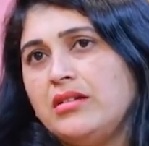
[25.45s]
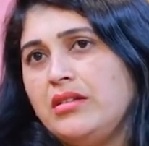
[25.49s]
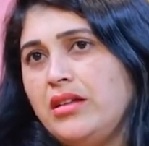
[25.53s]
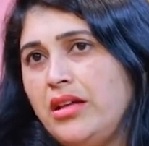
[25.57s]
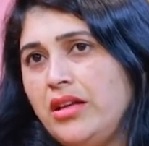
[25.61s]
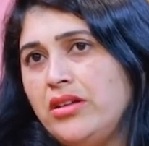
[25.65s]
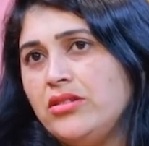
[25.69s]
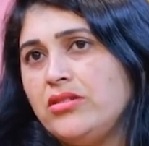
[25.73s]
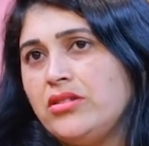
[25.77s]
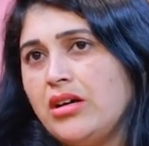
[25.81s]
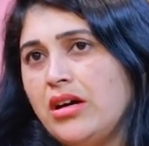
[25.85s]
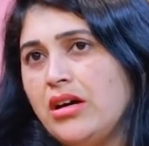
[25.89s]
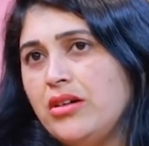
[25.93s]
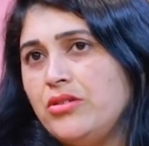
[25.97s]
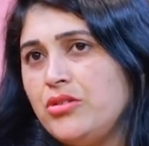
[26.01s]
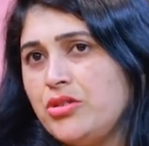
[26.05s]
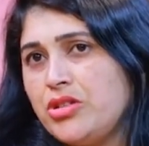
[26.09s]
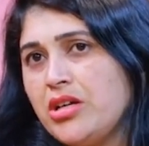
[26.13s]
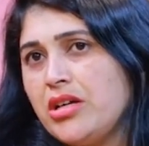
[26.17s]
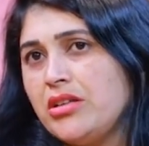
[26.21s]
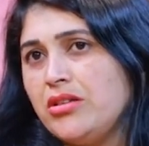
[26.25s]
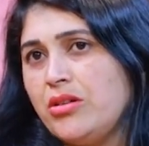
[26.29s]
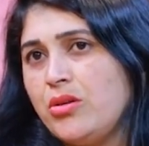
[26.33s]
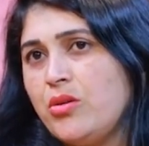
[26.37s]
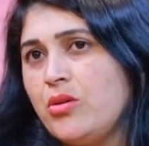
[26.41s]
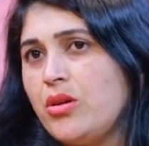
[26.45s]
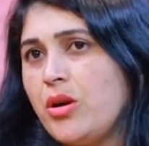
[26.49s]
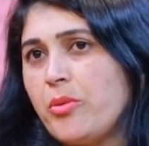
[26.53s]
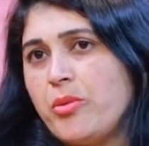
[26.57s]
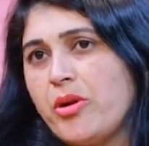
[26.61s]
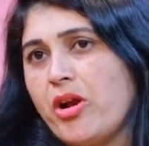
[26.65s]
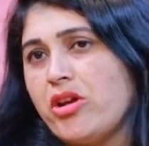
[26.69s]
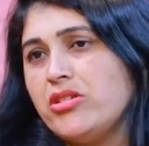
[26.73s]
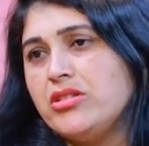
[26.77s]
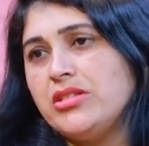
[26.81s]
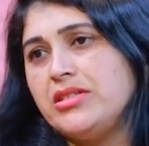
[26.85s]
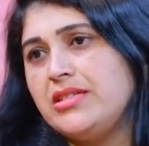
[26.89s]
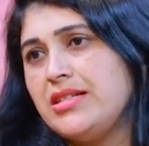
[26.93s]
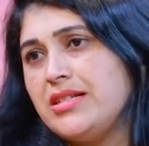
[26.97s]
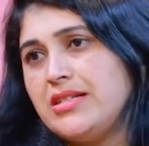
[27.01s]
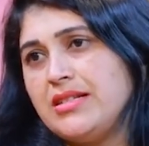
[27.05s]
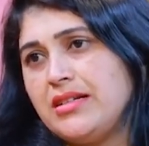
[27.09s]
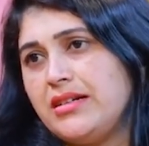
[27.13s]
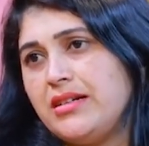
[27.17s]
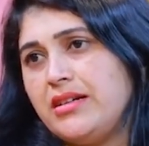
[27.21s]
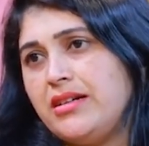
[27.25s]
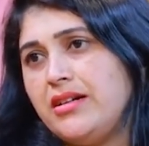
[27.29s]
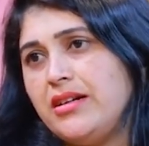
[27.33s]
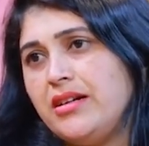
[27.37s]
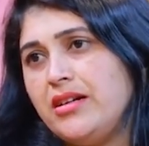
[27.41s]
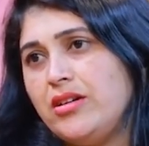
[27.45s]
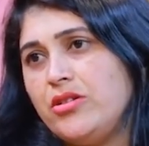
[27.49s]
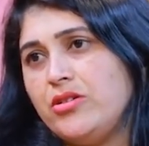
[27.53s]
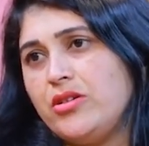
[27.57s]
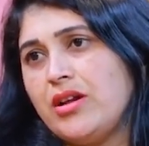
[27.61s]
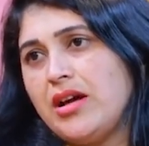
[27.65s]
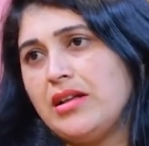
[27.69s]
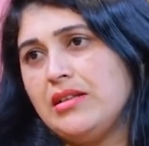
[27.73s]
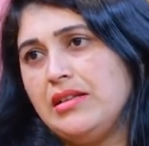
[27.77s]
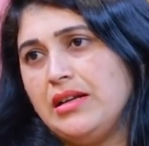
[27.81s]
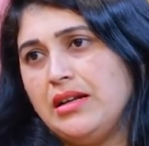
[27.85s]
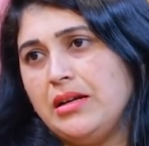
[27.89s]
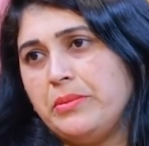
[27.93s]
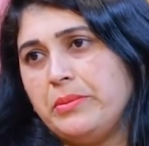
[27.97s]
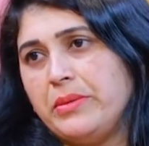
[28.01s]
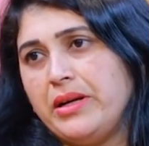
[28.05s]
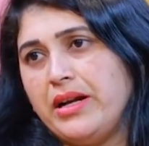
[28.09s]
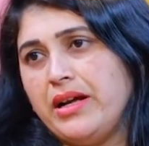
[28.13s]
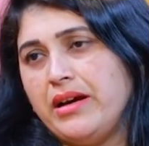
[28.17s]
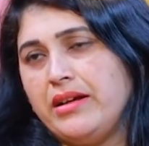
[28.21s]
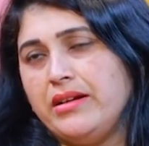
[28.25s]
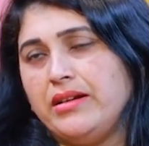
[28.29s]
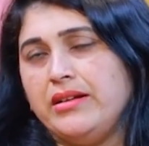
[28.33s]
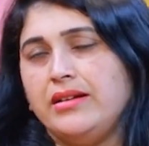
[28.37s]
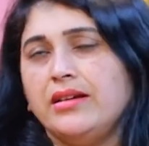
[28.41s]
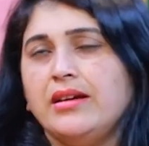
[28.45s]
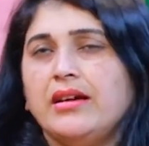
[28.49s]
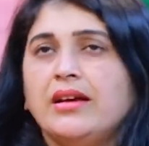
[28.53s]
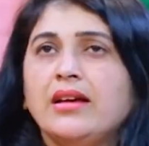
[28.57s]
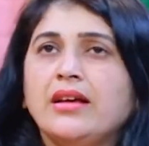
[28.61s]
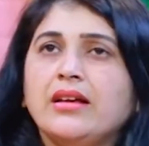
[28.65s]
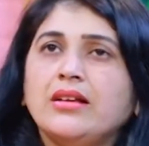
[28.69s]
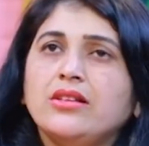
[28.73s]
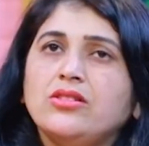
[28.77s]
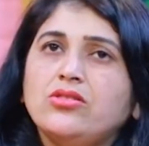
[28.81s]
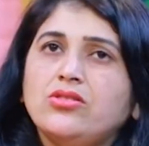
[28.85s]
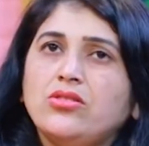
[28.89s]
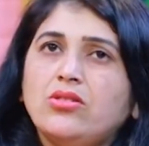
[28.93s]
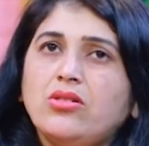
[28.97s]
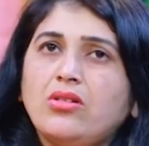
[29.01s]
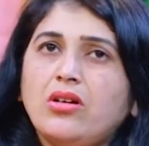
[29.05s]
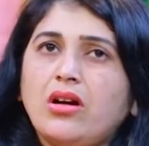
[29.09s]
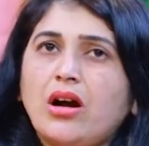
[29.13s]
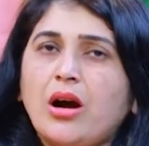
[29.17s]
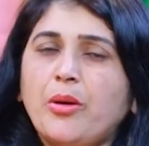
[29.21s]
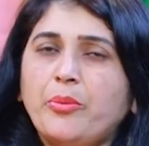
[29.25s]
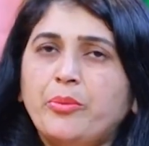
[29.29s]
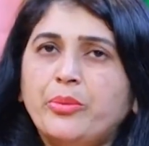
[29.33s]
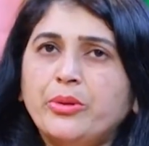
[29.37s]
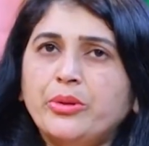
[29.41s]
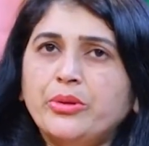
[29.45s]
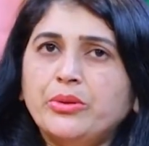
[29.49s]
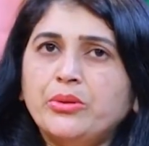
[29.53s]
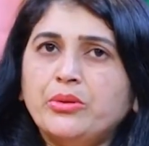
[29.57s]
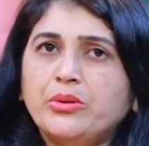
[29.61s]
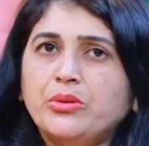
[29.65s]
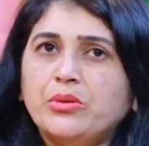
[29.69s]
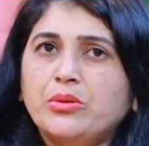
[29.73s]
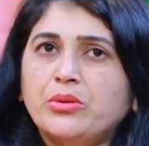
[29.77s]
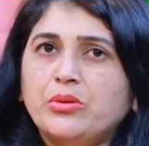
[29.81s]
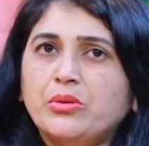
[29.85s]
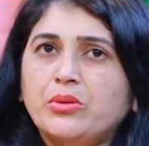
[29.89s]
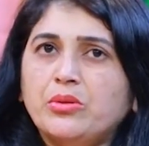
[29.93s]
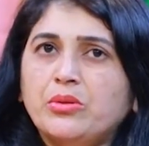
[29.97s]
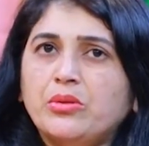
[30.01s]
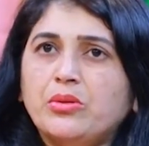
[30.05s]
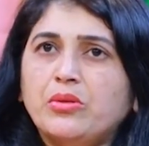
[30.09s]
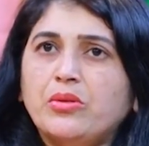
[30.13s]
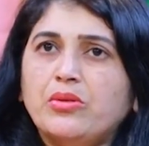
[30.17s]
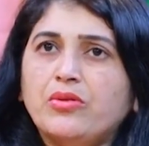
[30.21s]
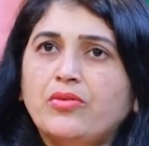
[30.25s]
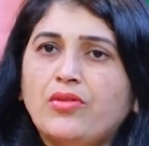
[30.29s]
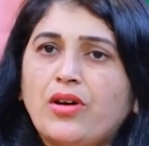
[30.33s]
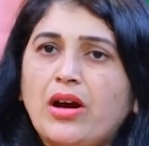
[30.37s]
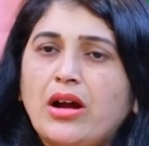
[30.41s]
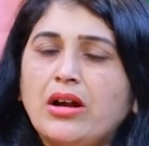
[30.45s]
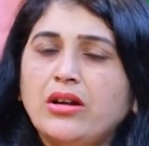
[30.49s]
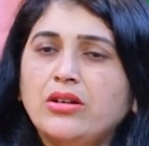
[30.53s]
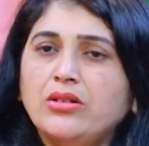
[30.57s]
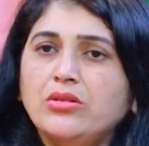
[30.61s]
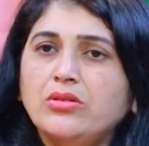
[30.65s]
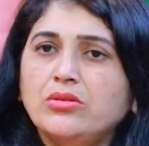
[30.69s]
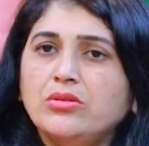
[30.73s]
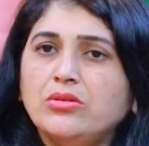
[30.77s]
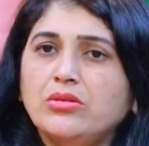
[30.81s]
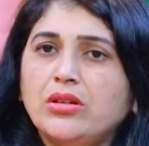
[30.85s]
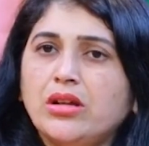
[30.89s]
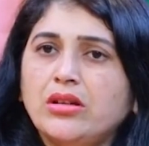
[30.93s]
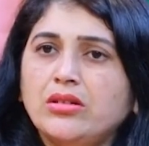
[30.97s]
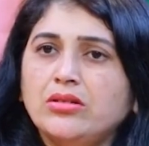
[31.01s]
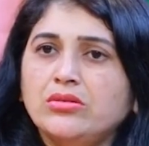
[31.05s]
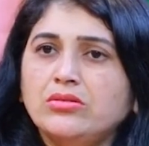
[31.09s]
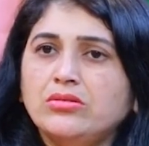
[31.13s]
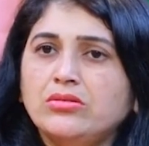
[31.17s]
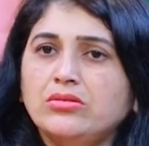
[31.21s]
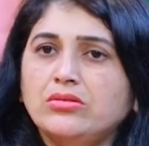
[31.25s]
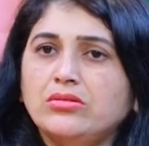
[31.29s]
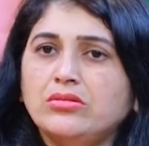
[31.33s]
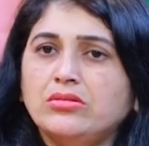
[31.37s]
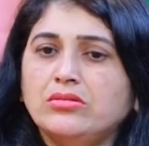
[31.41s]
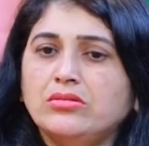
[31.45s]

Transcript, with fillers: నేను తనుషాతో ఒక ప్రాజెక్ట్ చేశాను కన్నడలో రాధారమణ అని సో అప్పుడు వాళ్ళు నన్ను